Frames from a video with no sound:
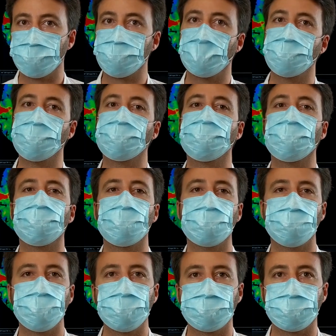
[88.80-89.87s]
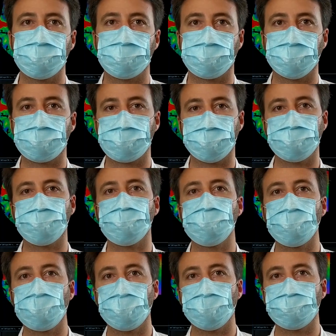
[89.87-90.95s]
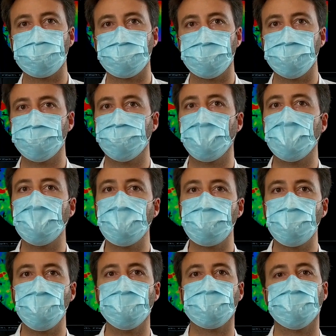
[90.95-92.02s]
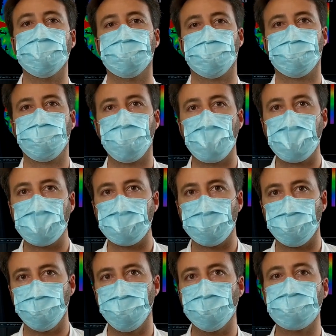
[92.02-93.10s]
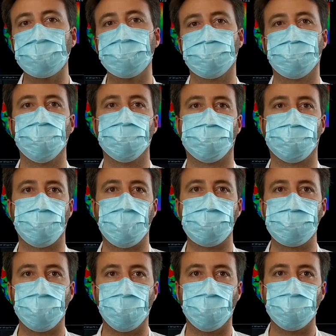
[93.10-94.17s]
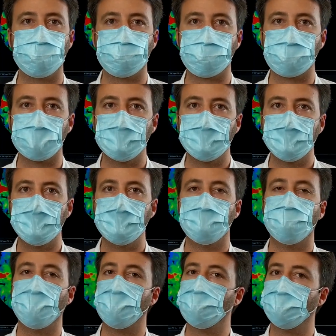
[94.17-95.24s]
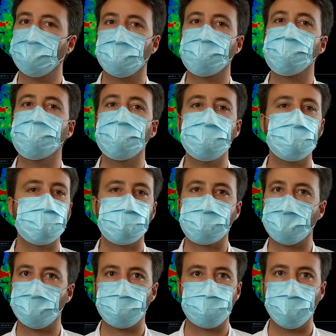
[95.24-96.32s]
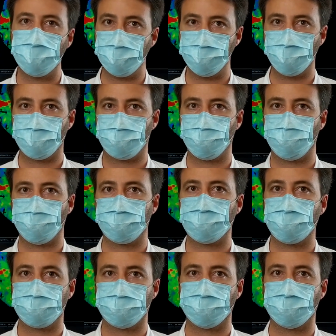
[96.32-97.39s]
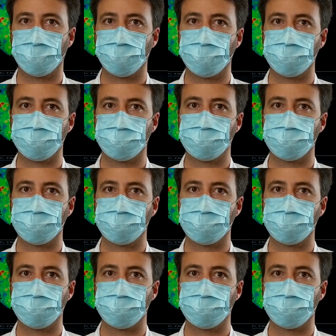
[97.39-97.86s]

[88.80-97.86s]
Deshalb ist es so wichtig, dass in Zukunft die Welle möglichst flach und möglichst kurz abläuft, weil man das nicht für immer so durchhalten kann.